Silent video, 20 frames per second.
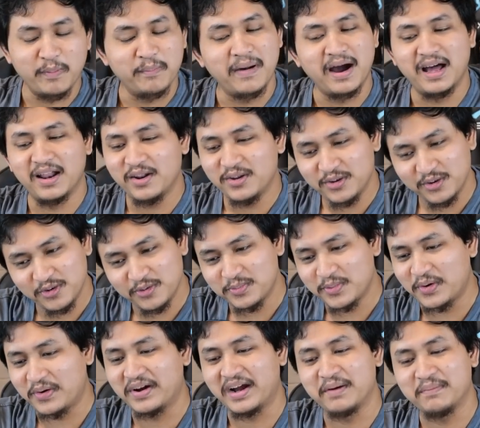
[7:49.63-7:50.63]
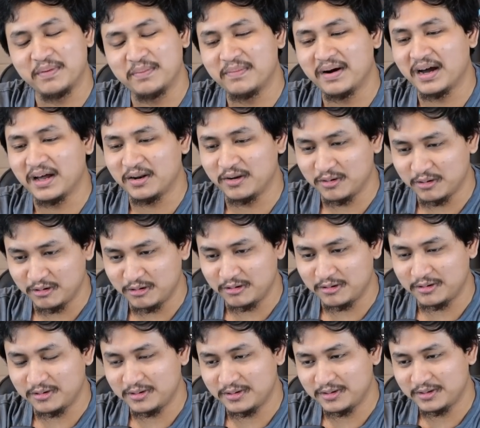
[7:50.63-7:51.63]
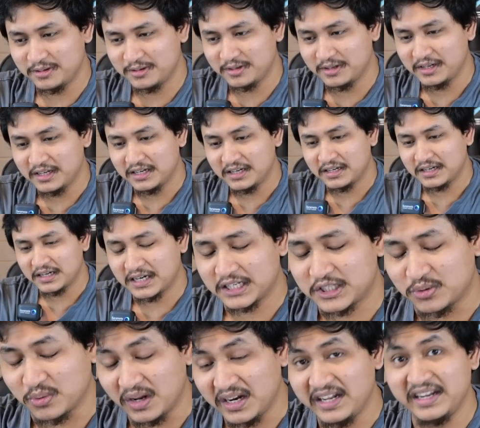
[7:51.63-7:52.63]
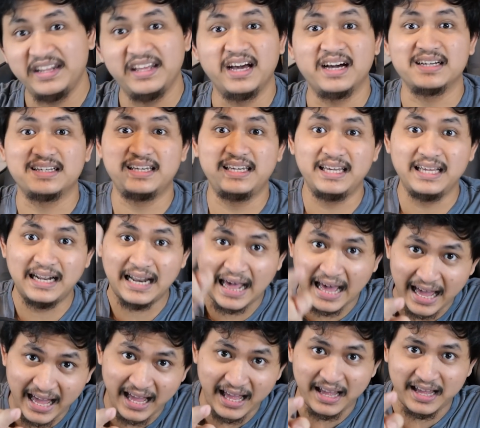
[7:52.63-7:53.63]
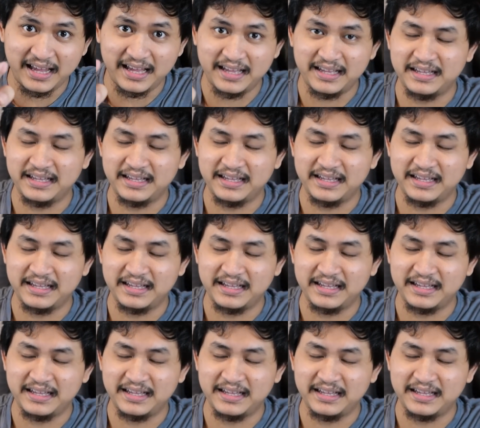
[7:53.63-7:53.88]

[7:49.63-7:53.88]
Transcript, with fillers: pemalu, mau nggak pemalu, kecuali dia gila,